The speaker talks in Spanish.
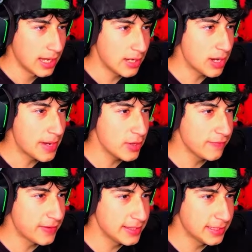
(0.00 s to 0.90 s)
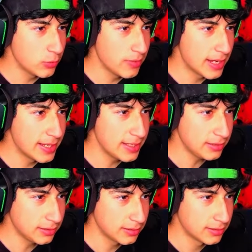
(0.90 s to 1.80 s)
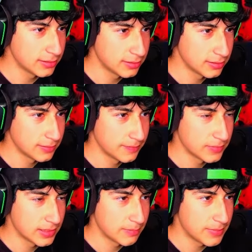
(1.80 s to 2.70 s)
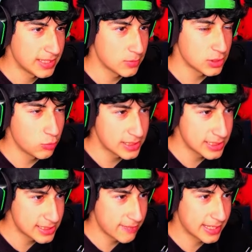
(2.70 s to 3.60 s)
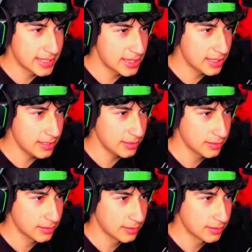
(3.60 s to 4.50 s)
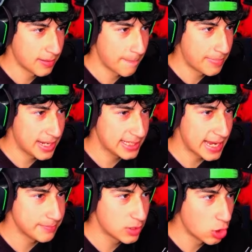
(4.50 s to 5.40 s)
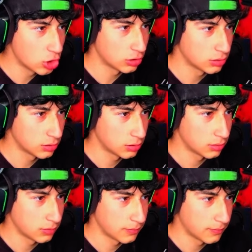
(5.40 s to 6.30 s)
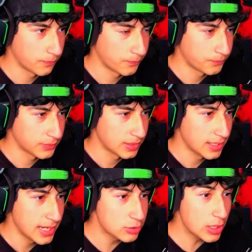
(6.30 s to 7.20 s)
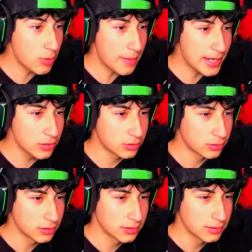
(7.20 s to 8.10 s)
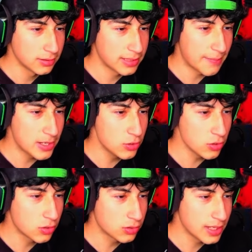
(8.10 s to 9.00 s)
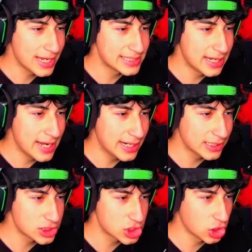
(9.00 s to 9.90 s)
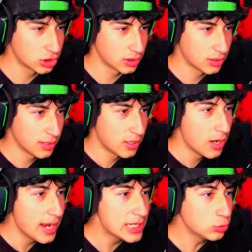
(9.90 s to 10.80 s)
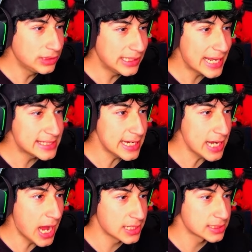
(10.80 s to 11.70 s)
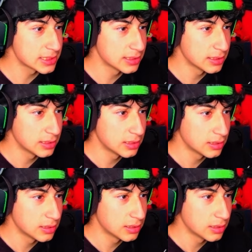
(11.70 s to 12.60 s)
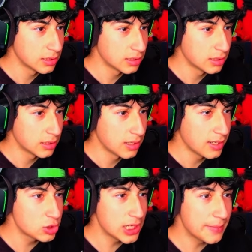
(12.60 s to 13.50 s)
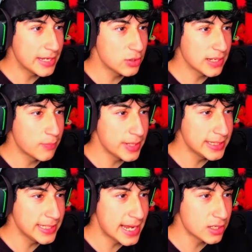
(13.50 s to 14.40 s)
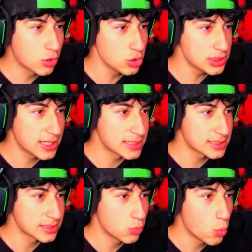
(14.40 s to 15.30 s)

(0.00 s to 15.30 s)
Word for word: Hay una mano diferente nueva, ¿eh? Metemos el VHS a ver qué dice Playtime Co ¡Es una nueva mano! La mano Slingshot Shot ¡Es un tirachinas! Es una mano que puede tirar cosas